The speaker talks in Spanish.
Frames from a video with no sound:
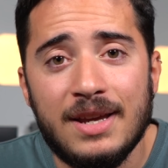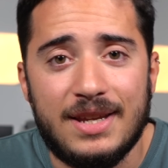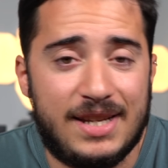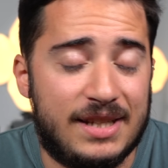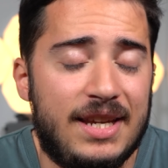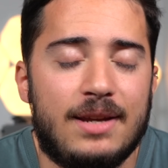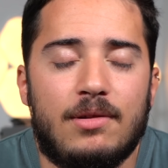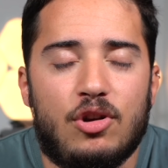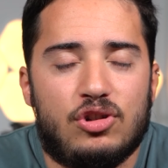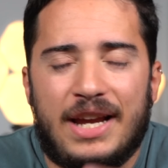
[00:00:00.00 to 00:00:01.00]
Y es que
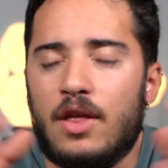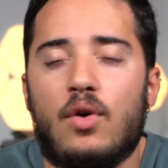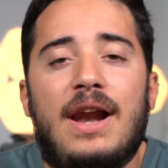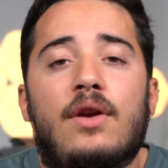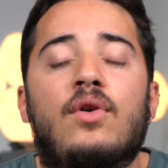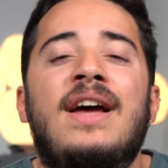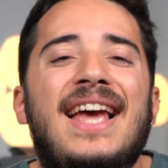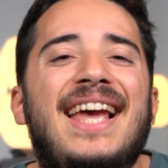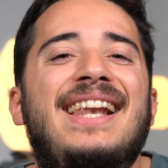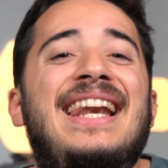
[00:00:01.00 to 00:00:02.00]
sí, nos ha quedado claro,
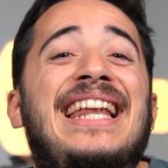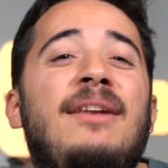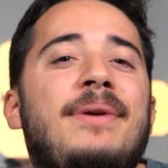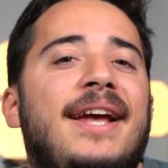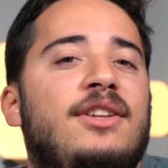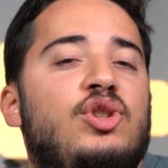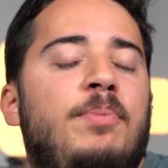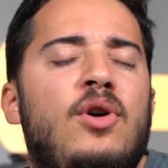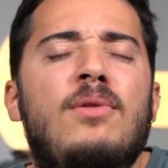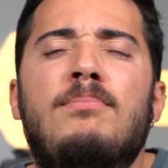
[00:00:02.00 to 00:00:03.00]
el Realme GT2 Pro